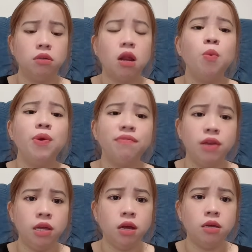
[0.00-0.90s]
đó quý
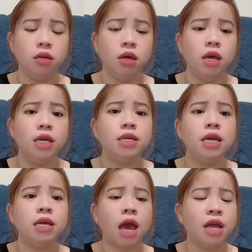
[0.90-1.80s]
vị ơi
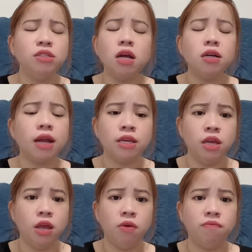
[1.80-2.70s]
chị kể rất là
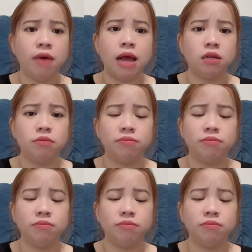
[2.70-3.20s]
nhiều và